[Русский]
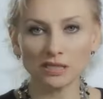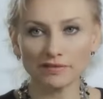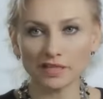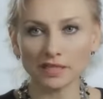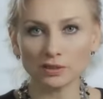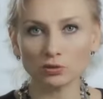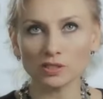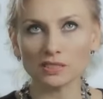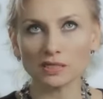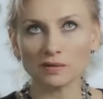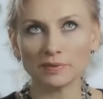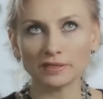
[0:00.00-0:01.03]
Человек, который
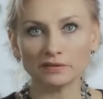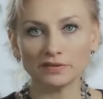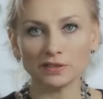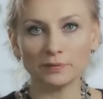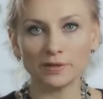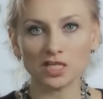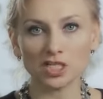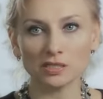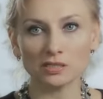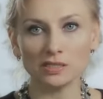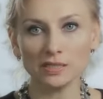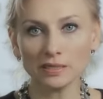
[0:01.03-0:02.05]
зарабатывает
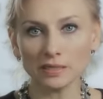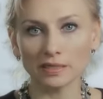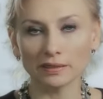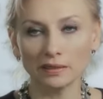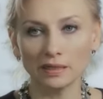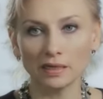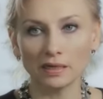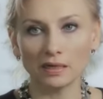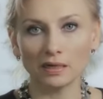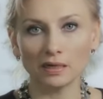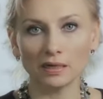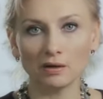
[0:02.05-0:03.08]
большие деньги,
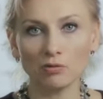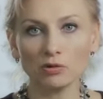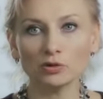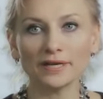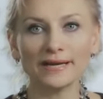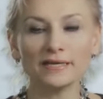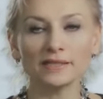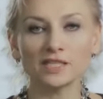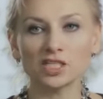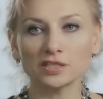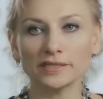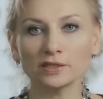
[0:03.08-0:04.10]
он реально
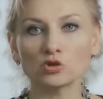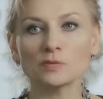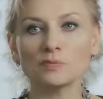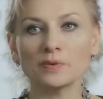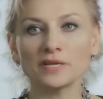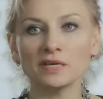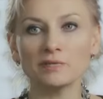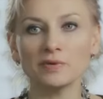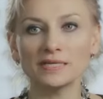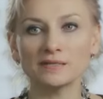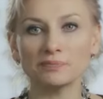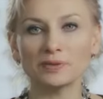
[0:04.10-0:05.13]
начинает уже
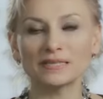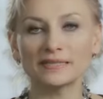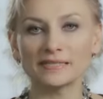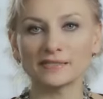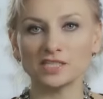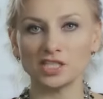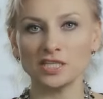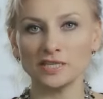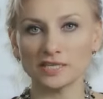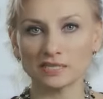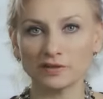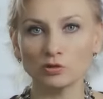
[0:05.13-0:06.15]
понимать
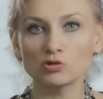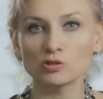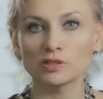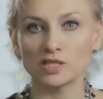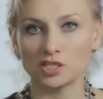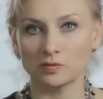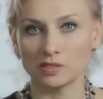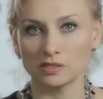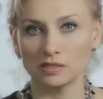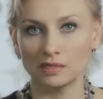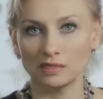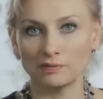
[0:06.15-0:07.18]
предназначение свою
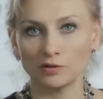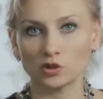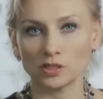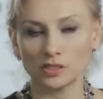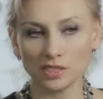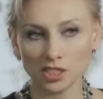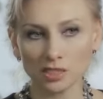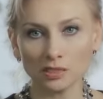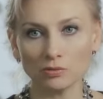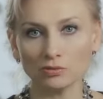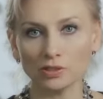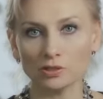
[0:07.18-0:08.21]
значимость. То, что
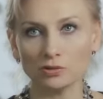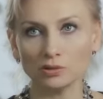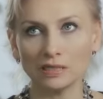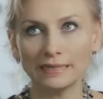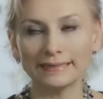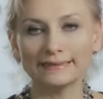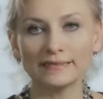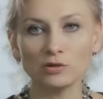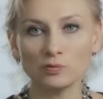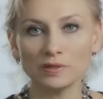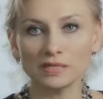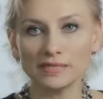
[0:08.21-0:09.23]
сначала он идет на
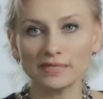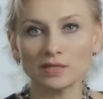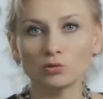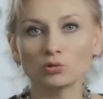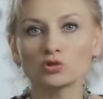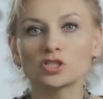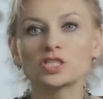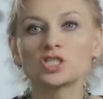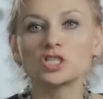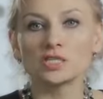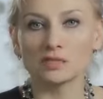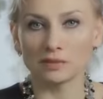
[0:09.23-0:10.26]
любые деньги улучшить
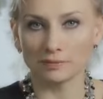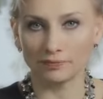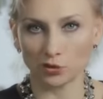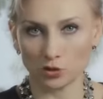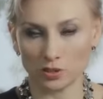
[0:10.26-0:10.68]
жизнь.